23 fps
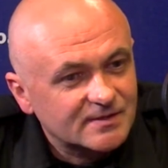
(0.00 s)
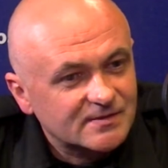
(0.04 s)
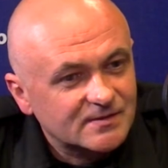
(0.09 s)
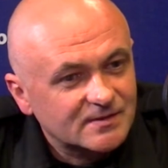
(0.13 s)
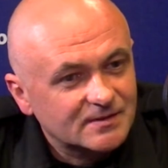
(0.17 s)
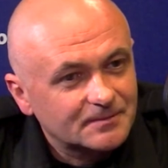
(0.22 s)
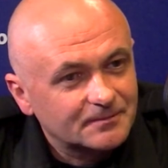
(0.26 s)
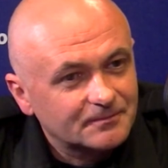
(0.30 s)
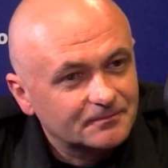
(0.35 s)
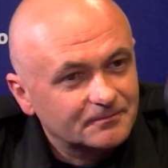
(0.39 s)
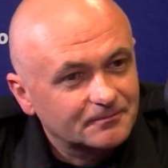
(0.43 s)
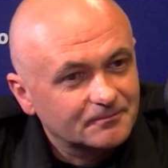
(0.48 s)
jak
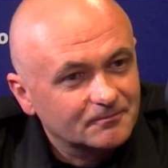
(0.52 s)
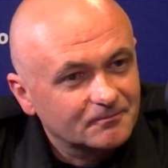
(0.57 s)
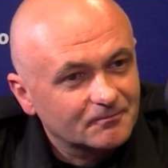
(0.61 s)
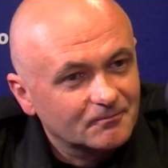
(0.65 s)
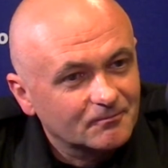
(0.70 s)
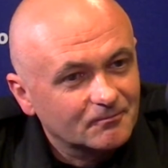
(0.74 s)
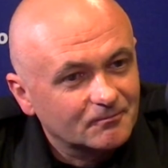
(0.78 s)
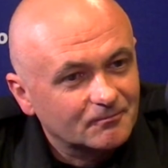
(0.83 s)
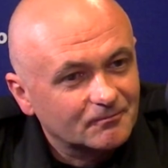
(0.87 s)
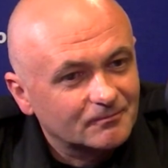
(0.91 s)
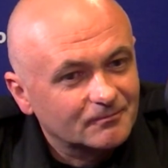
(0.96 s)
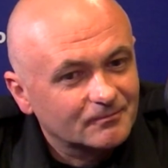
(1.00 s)
on tam
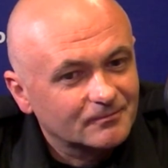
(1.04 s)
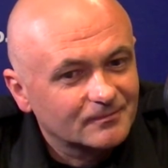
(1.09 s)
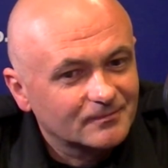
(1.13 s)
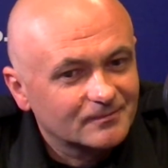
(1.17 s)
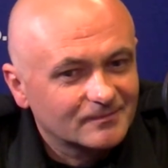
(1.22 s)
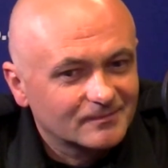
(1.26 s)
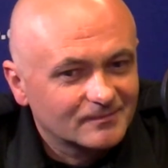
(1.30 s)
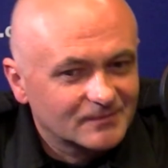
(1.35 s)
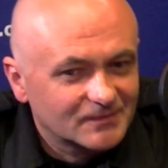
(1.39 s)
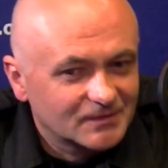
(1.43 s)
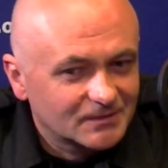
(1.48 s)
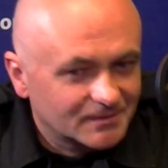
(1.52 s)
wszedł? Mm,
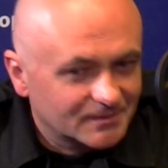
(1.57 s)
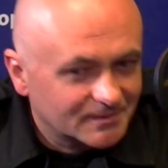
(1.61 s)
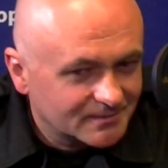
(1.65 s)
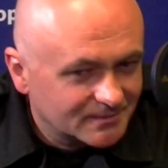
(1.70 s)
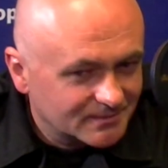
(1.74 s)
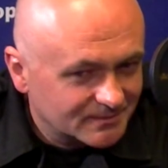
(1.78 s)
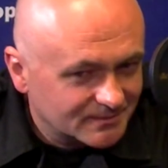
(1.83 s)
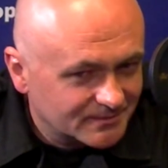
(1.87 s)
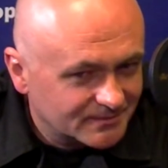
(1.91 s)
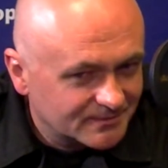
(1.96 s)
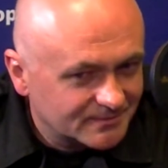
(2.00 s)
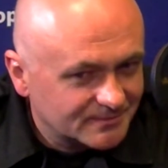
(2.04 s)

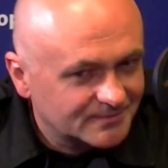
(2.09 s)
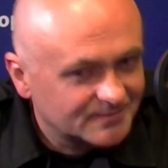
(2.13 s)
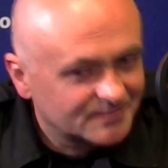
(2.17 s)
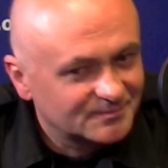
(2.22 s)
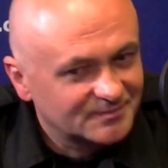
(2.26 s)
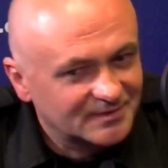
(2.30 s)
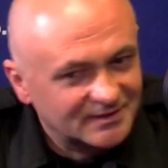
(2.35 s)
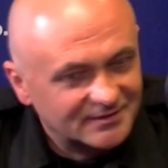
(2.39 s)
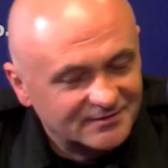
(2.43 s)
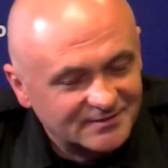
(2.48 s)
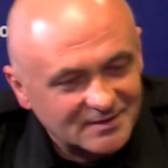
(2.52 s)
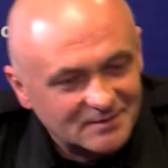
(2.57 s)
no
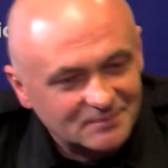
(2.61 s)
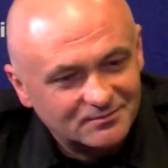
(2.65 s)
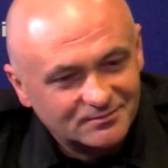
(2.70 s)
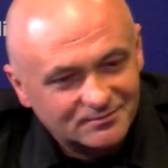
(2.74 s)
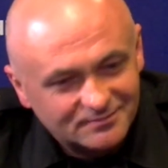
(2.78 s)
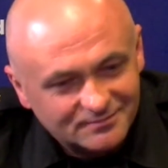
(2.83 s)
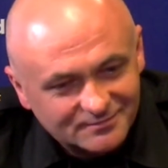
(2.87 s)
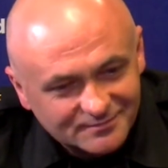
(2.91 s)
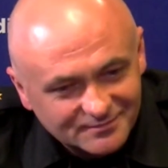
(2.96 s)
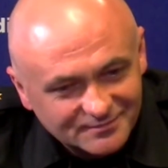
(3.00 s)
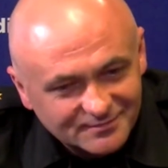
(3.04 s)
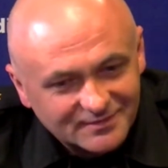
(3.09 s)
pewnie
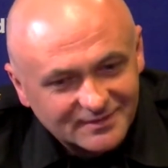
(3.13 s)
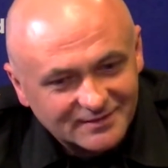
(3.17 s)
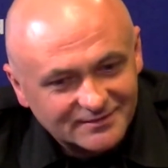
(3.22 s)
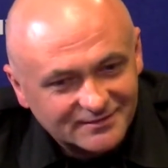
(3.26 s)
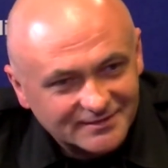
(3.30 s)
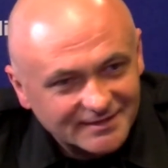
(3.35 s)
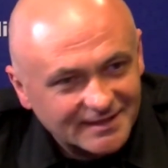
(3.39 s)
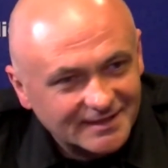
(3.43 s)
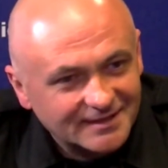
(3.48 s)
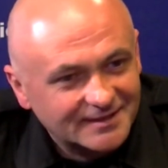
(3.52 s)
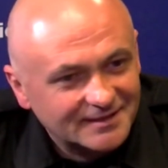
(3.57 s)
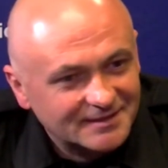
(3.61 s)

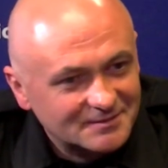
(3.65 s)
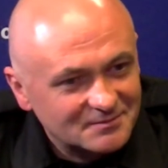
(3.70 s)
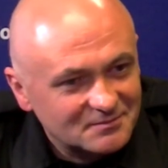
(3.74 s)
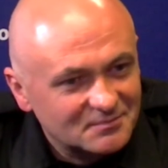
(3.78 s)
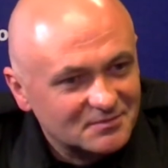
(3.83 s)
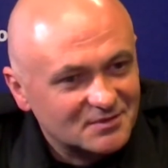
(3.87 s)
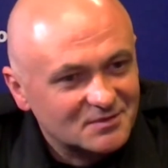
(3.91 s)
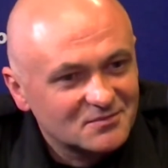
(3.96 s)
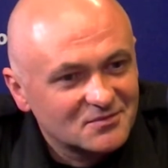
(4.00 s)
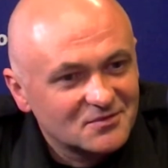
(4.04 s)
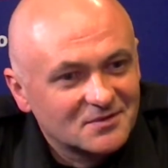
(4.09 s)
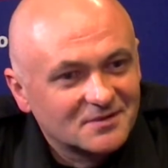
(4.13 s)
pewnie
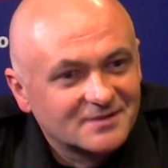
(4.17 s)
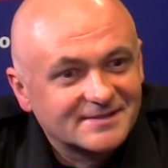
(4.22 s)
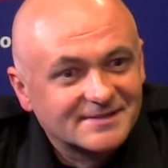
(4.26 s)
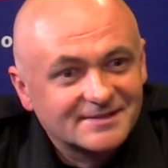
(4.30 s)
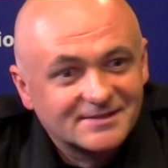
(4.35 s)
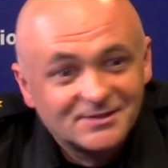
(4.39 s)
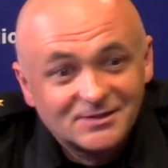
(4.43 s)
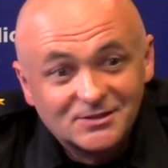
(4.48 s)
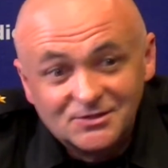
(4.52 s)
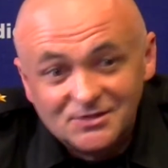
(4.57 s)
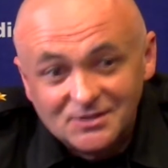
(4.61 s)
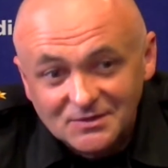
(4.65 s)

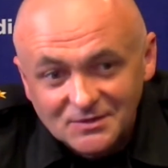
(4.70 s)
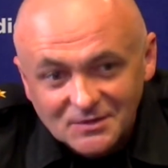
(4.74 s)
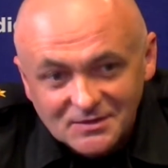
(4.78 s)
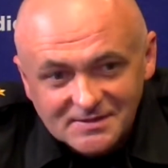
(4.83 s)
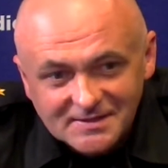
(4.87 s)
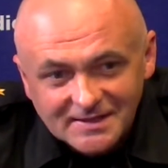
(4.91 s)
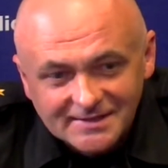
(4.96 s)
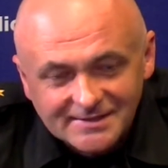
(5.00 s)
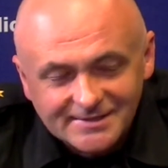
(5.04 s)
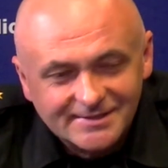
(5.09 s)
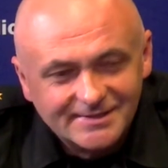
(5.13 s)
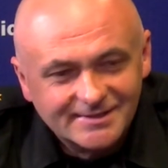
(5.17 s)
próbując gdzieś się
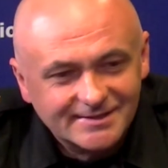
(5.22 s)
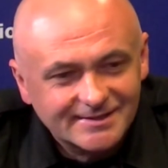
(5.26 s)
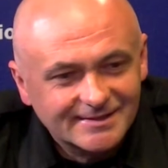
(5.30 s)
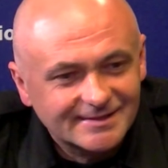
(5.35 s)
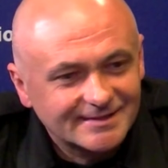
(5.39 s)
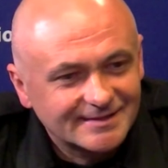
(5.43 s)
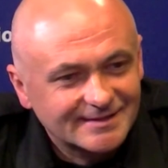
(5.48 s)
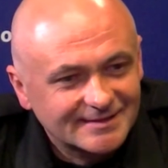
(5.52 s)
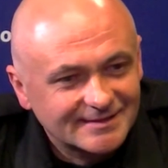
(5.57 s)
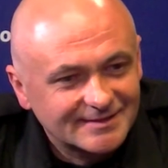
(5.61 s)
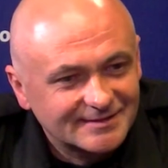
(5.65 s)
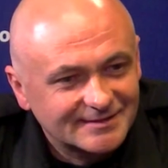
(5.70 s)
dostać,
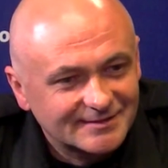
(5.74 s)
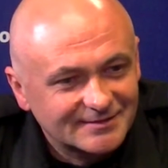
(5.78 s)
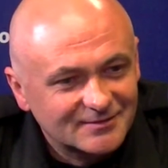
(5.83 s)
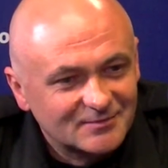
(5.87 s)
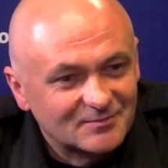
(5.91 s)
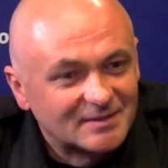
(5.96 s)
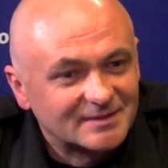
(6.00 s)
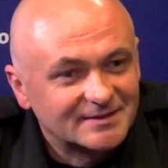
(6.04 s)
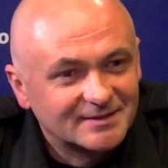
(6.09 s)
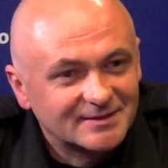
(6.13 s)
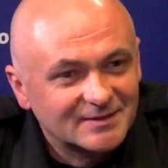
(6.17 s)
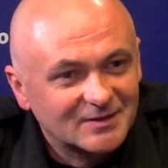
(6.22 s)
y,
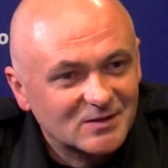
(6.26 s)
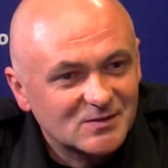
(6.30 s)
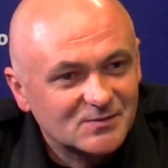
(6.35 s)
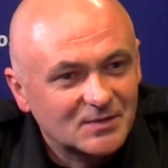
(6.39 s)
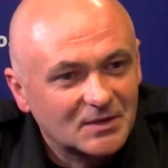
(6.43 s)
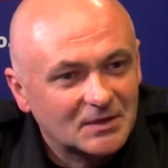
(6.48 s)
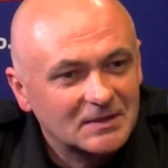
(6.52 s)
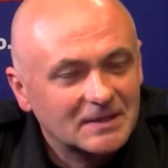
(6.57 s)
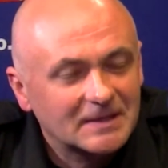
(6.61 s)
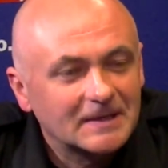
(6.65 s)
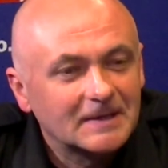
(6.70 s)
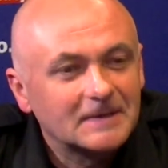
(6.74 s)
wpadł do tego
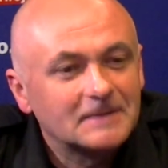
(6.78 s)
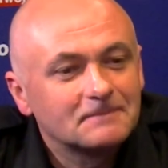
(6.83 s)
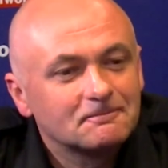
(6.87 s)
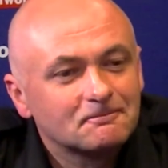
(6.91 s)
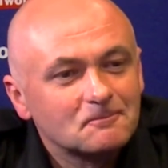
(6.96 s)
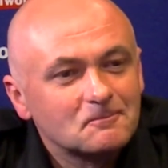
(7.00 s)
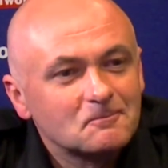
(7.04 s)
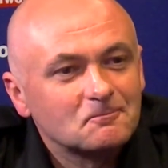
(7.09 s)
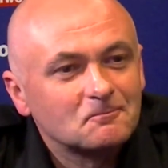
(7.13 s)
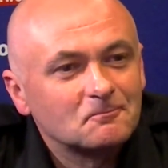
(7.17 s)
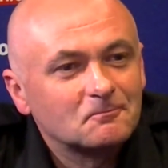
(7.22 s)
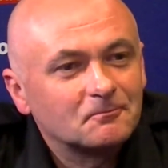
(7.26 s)
zbiornika?
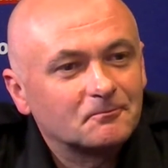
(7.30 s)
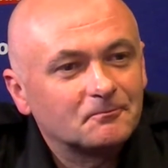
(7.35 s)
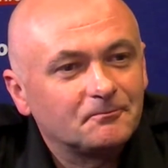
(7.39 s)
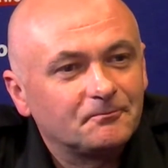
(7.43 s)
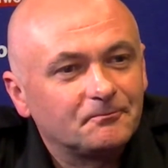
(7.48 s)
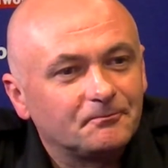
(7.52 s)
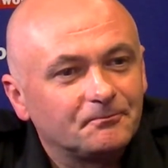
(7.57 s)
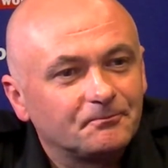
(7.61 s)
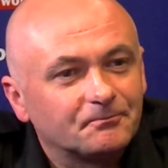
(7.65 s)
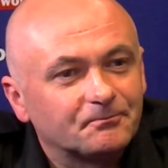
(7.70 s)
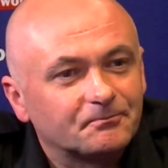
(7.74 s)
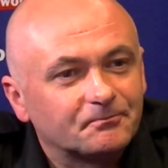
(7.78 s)

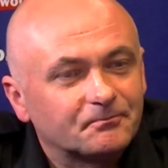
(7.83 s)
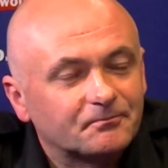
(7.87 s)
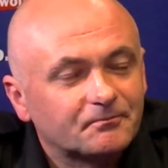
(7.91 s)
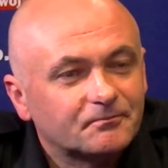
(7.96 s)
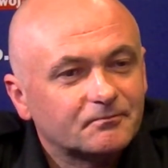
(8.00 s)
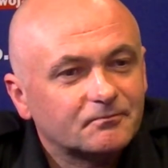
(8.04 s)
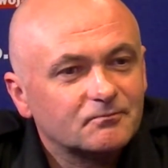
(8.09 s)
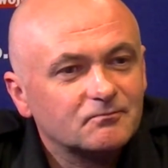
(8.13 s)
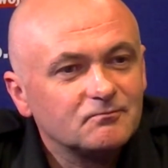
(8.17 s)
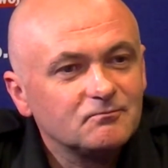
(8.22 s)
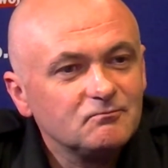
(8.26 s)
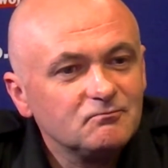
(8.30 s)
Borsuk, kiedyś
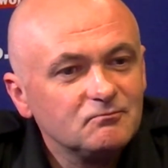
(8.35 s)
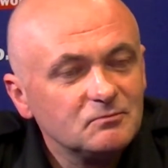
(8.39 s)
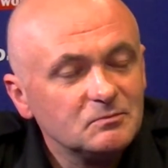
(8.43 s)
to było bardzo